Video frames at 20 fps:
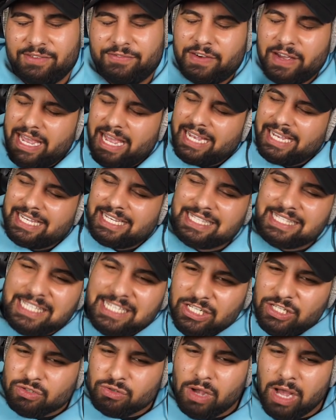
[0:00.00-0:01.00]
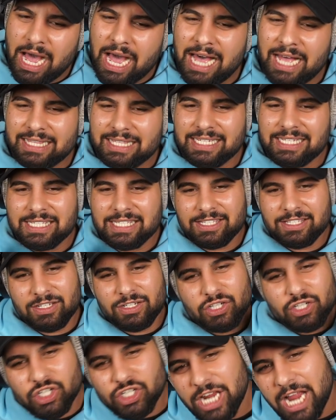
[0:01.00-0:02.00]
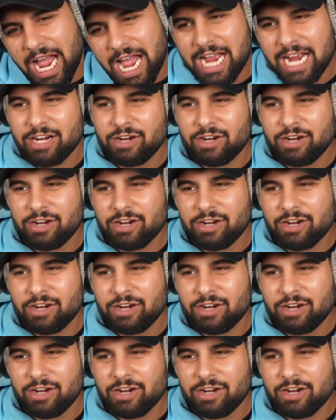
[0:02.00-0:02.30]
Feier ich jetzt nicht so hart hart, ist stark